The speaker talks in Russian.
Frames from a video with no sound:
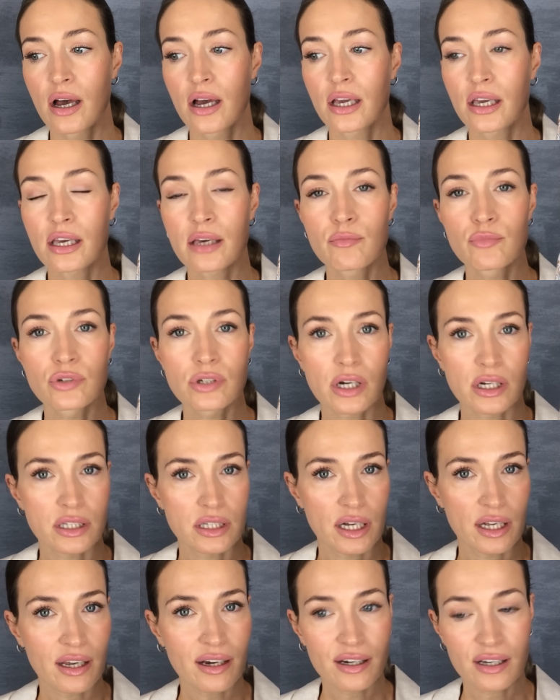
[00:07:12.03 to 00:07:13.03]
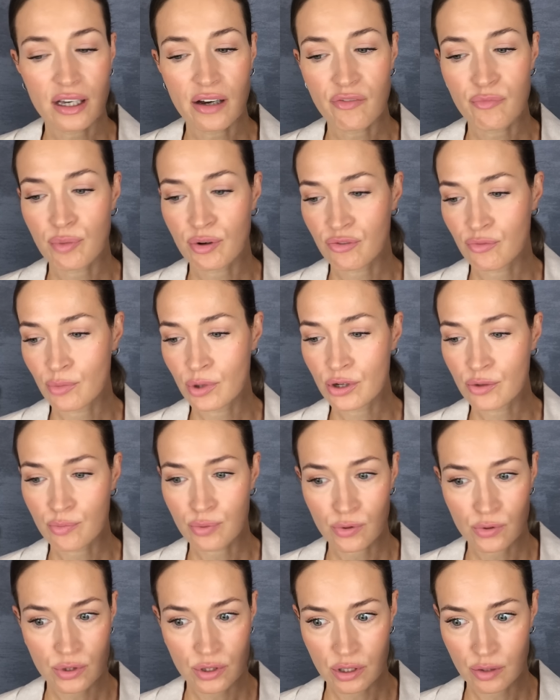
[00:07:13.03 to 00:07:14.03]
И мускатный орех я в парфюмерии
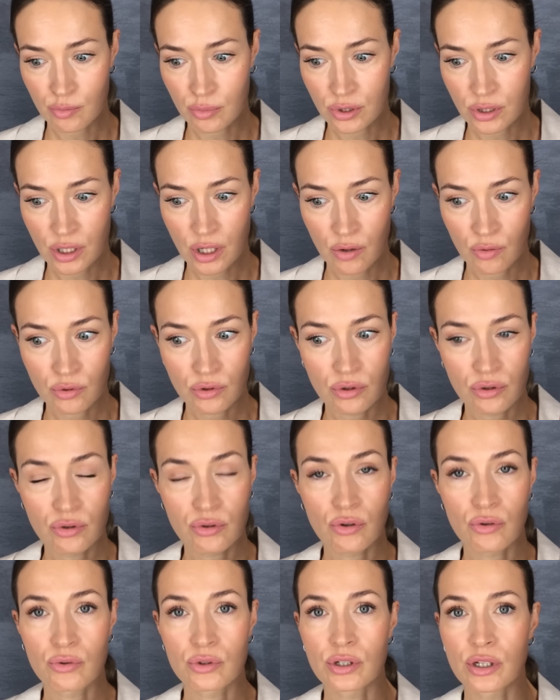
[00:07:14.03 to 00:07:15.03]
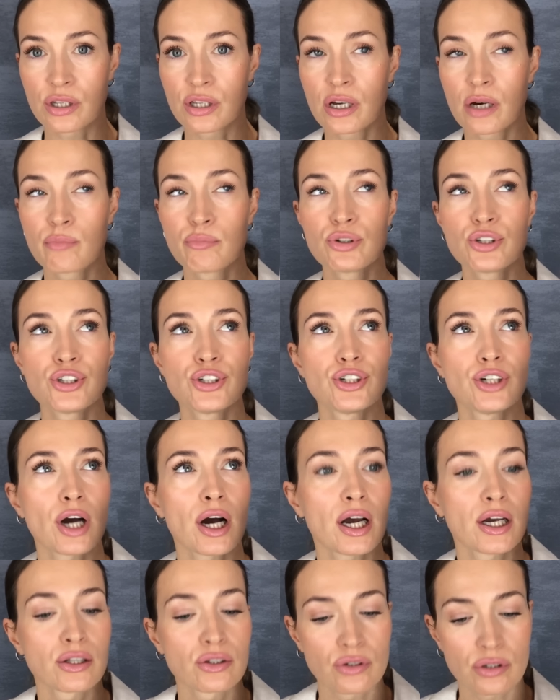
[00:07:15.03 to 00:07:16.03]
просто обожаю. Он дает какую-то
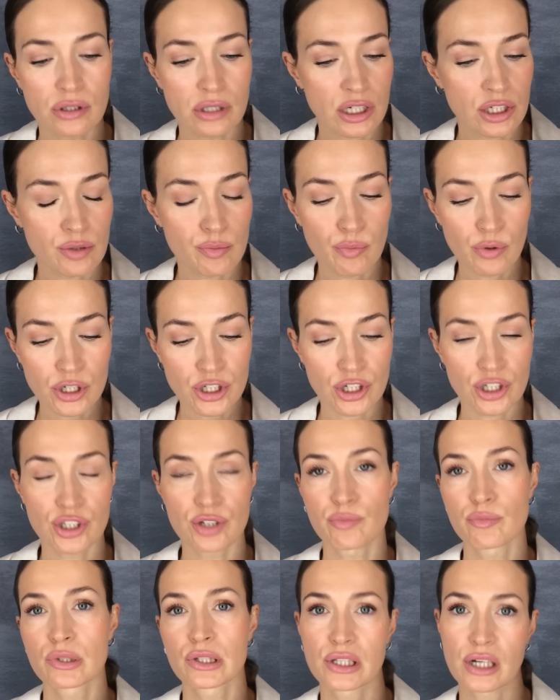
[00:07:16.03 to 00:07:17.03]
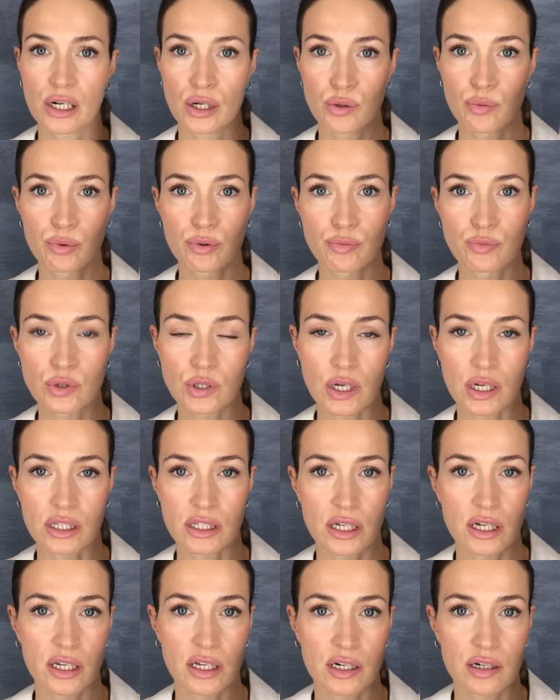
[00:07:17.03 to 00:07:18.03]
необычайную, даже больше, чем миндаль люблю
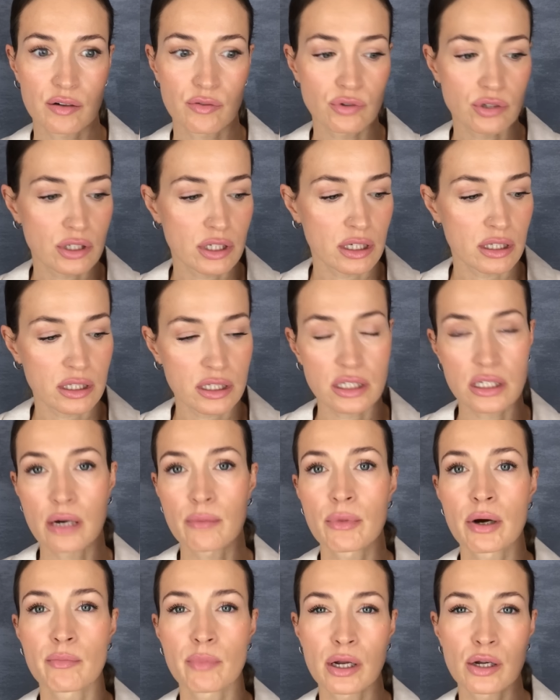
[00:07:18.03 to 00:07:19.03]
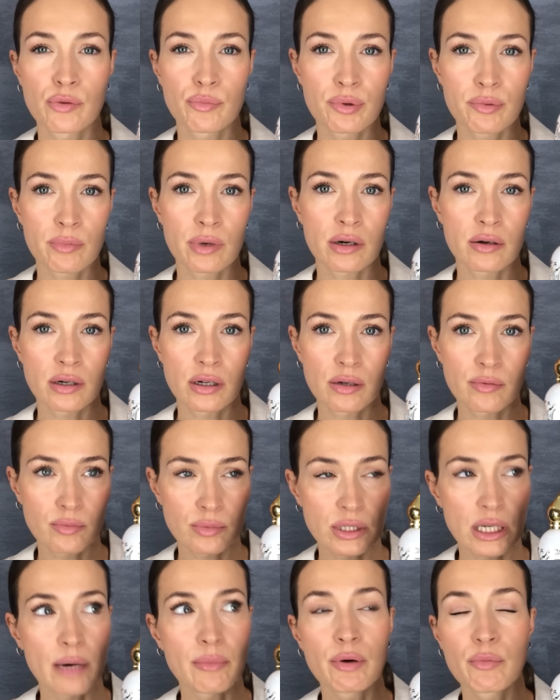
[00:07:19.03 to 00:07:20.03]
мускатный орех. Вот это самая моя любимая, э,
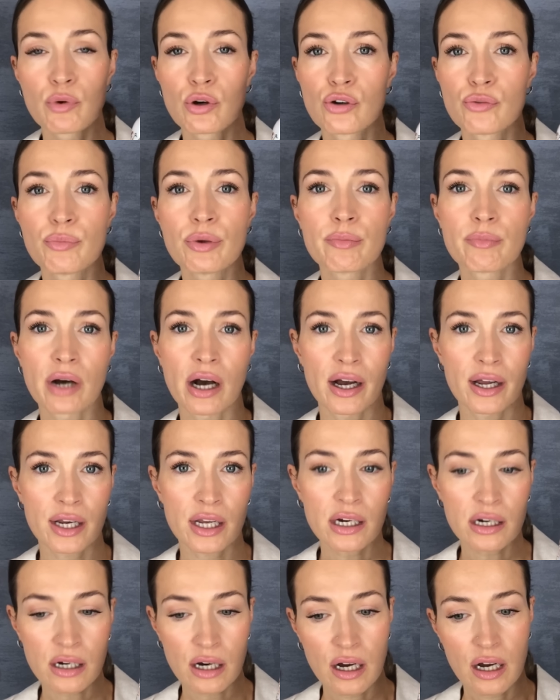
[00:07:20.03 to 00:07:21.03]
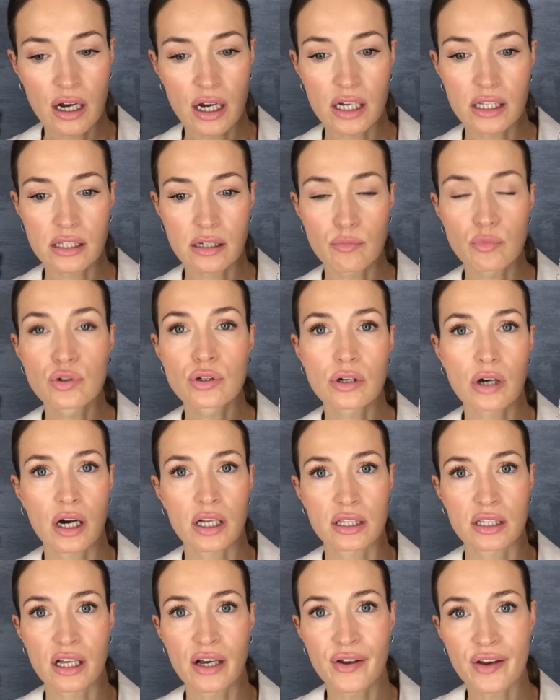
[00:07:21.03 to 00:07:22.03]
самый мой любимый орех, это
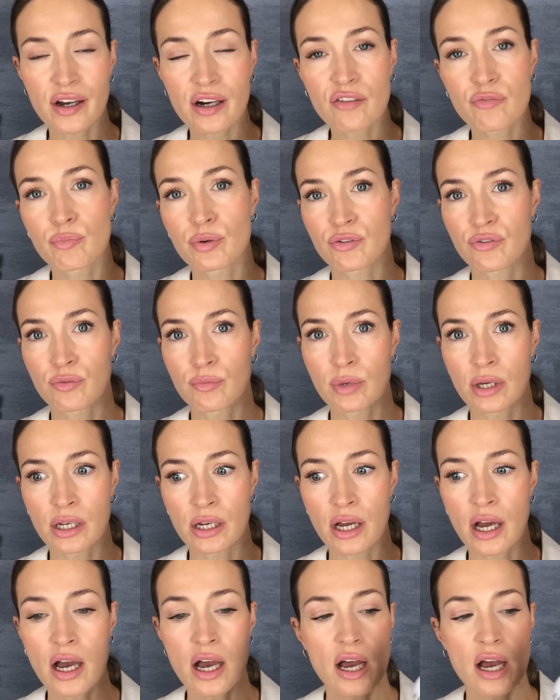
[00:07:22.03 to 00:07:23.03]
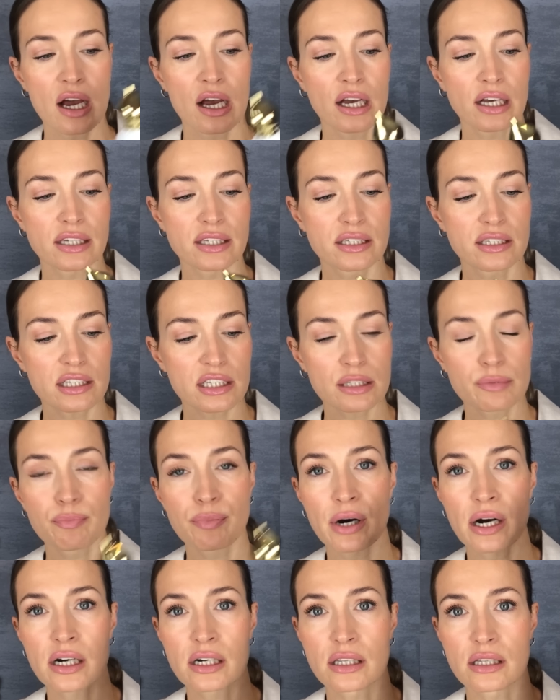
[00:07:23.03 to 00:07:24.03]
мускатный орех в парфюмерии. Здесь
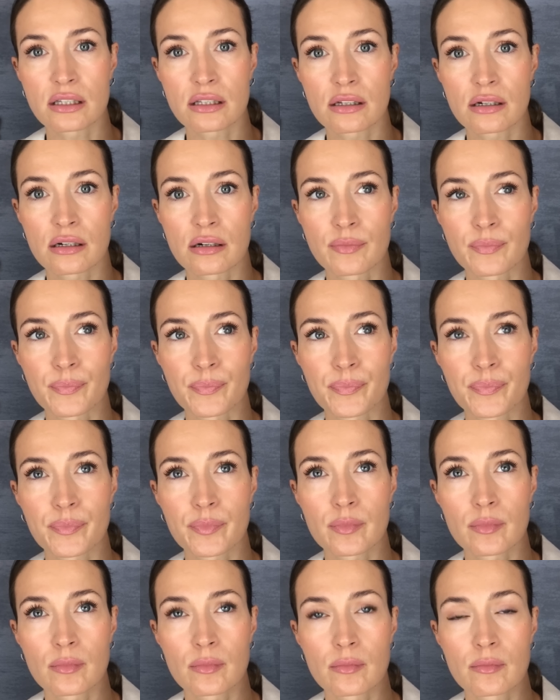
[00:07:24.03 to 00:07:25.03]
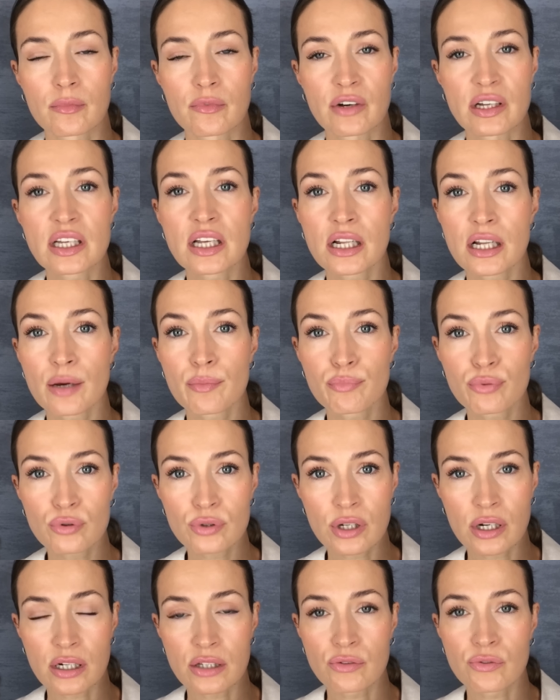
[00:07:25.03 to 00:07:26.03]
пахнет эм, ванильной
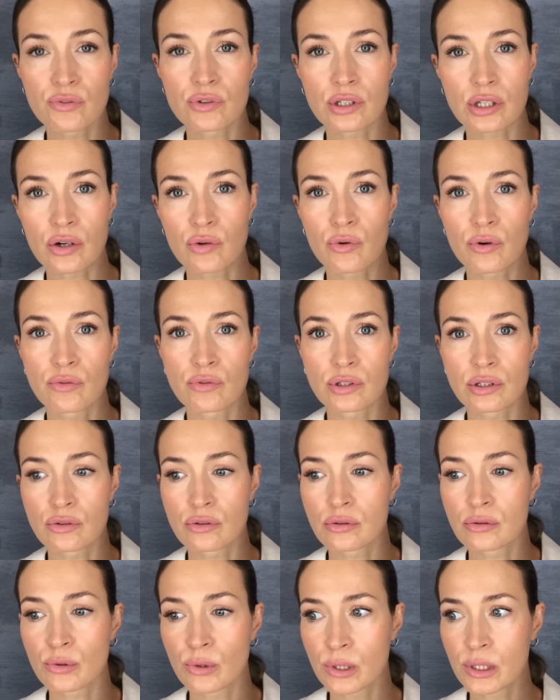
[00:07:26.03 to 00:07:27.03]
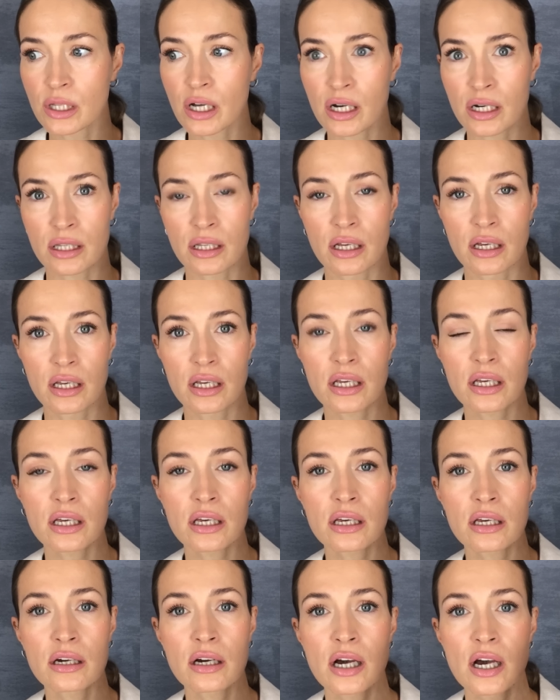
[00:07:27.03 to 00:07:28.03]
пудрой, ну вот такой вот кулинарной,
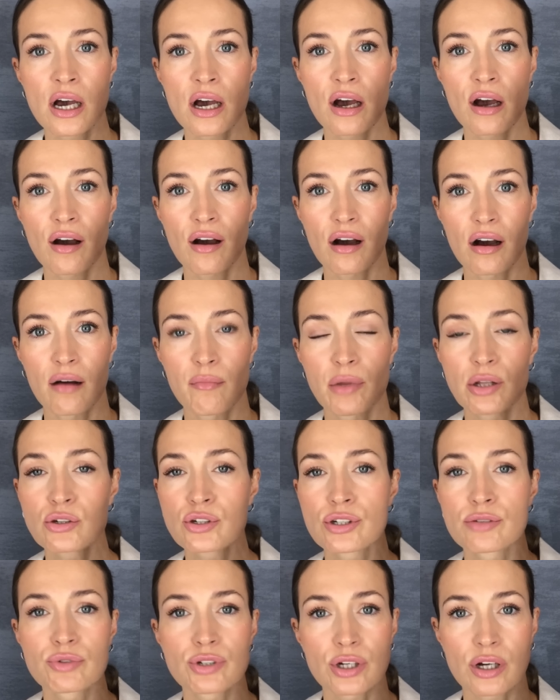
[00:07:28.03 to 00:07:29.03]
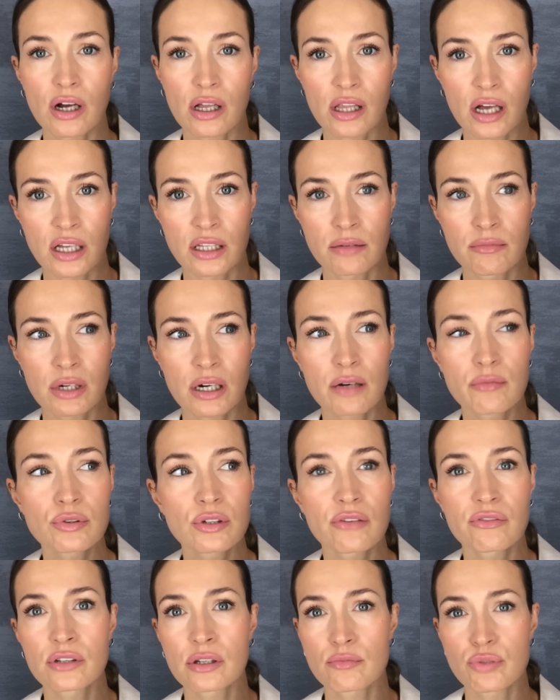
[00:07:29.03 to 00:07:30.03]
и а, молочным шоколадом. И как
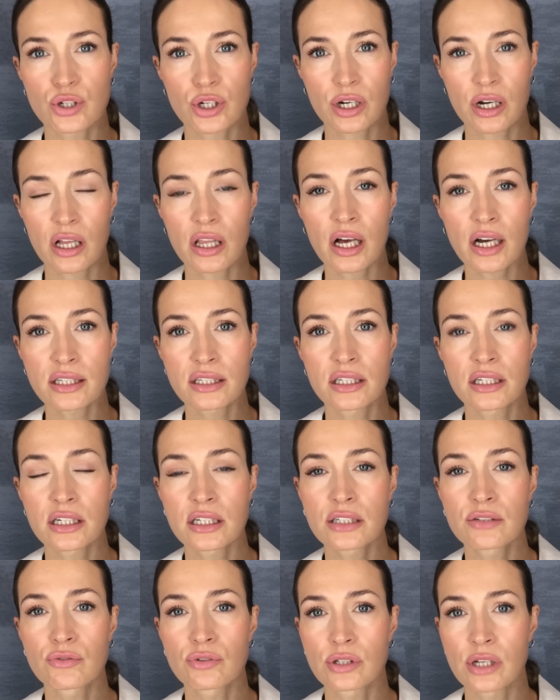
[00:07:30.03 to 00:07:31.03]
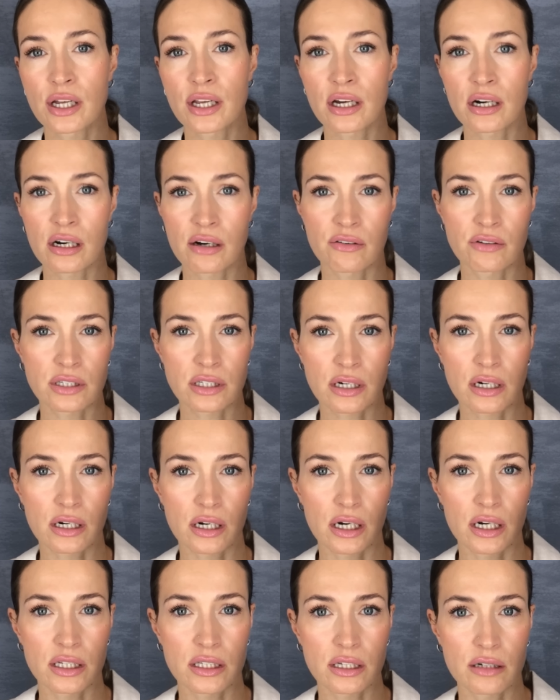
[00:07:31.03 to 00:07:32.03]
будто в этом шоколаде есть вот ореховость
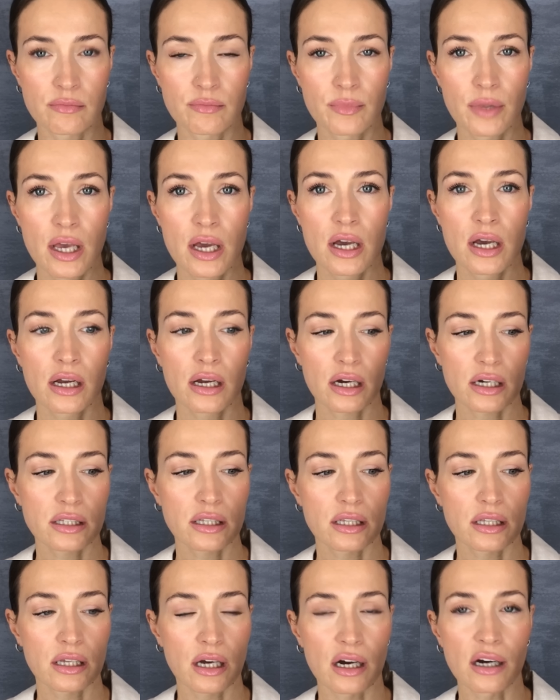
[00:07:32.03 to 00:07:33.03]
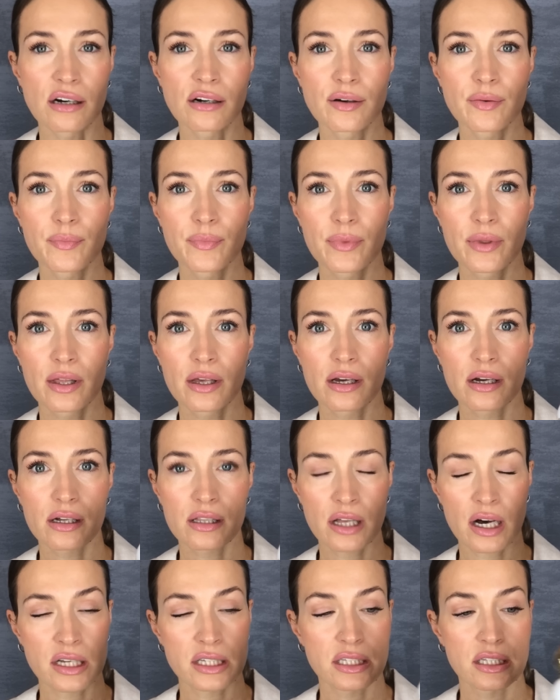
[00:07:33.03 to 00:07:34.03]
какая-то. Как-то так.
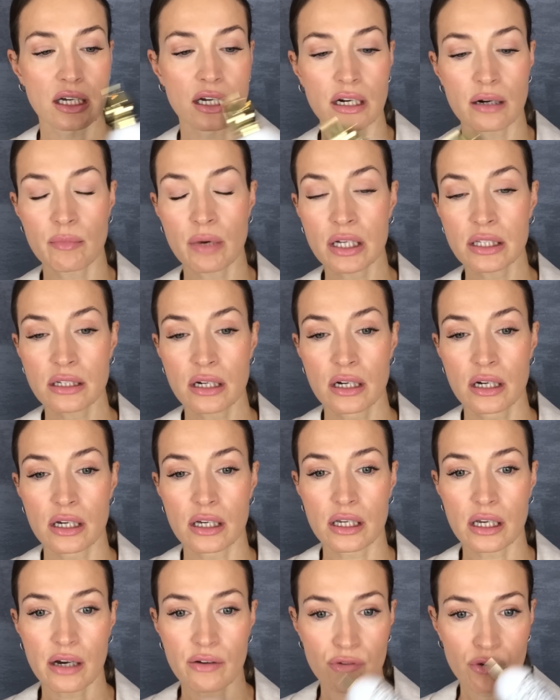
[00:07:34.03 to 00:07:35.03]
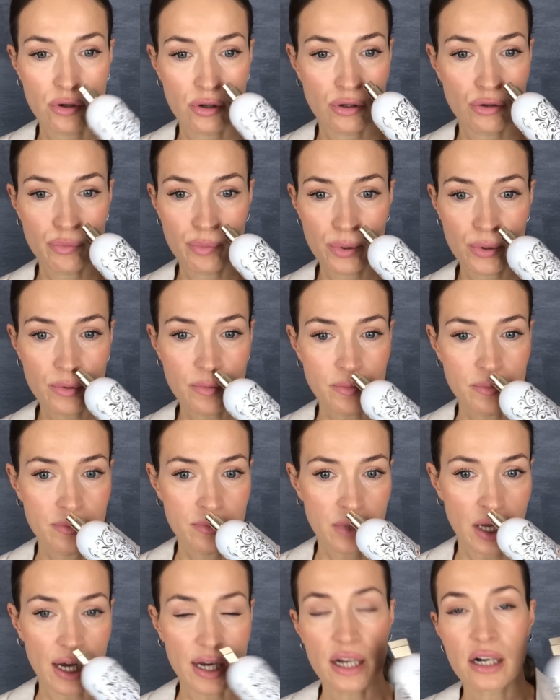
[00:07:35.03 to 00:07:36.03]
Классный аромат, я его люблю.
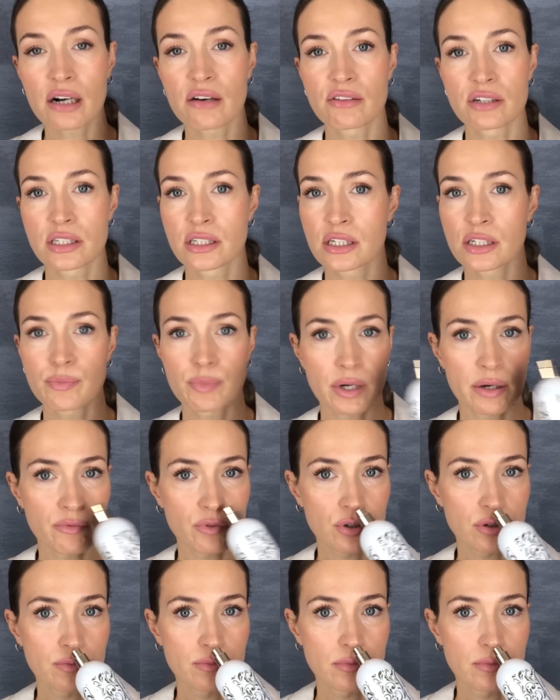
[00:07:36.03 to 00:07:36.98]
Ореховость здесь прям вот